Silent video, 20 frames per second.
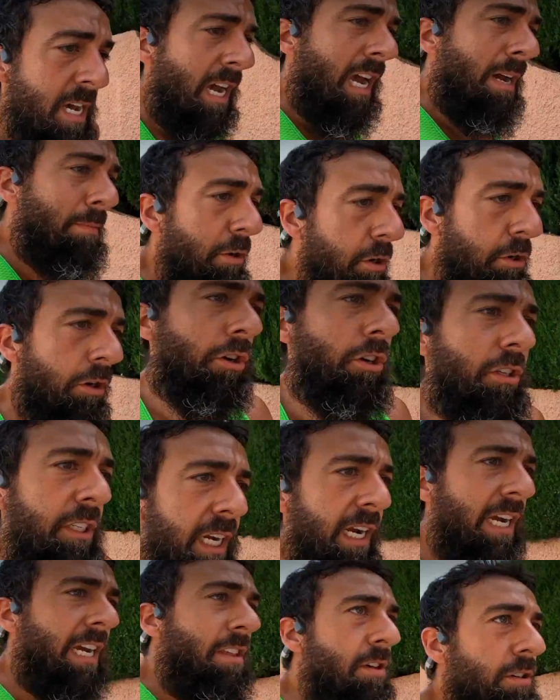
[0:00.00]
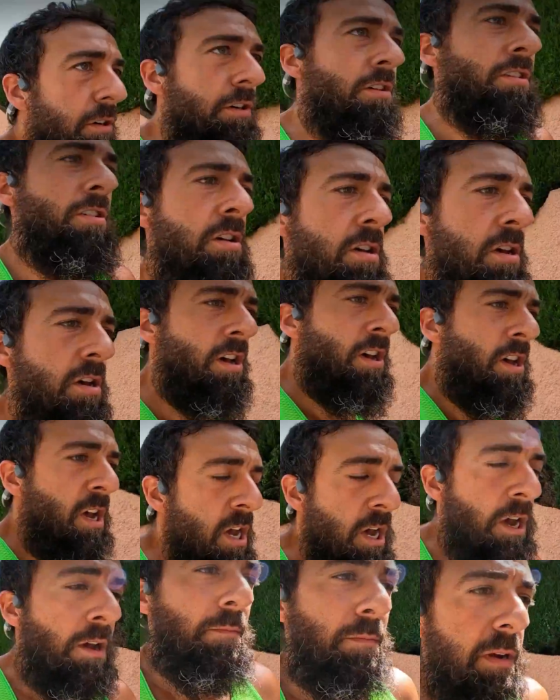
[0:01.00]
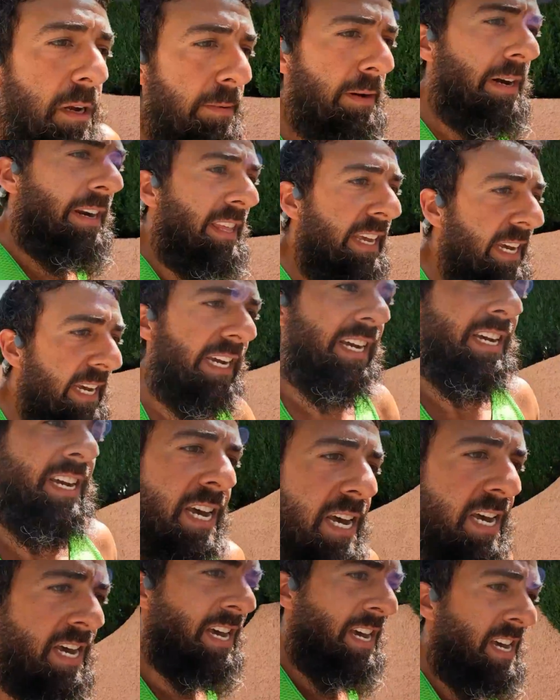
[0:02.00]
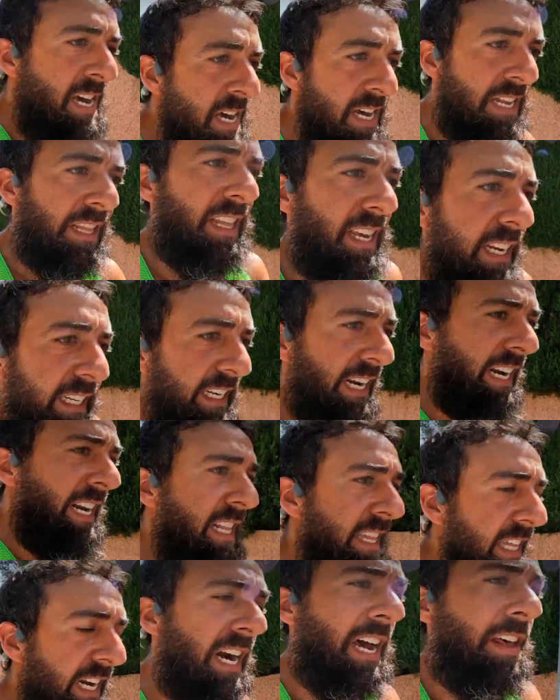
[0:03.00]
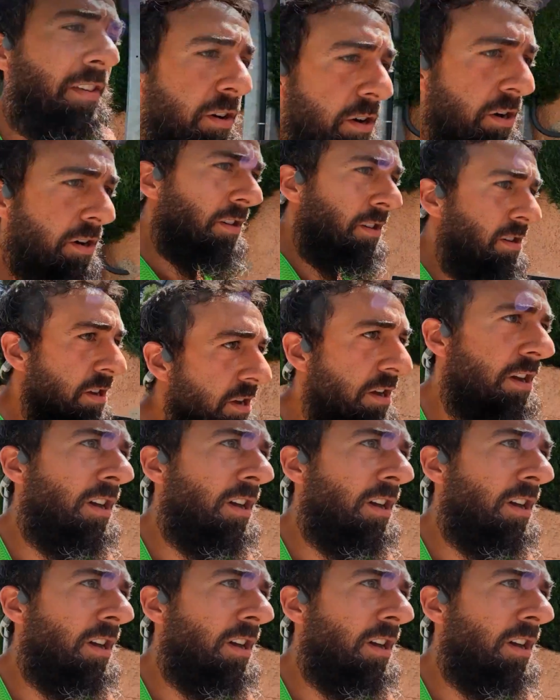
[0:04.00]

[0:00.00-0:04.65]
hemos conseguido vivir de, ser entrenador,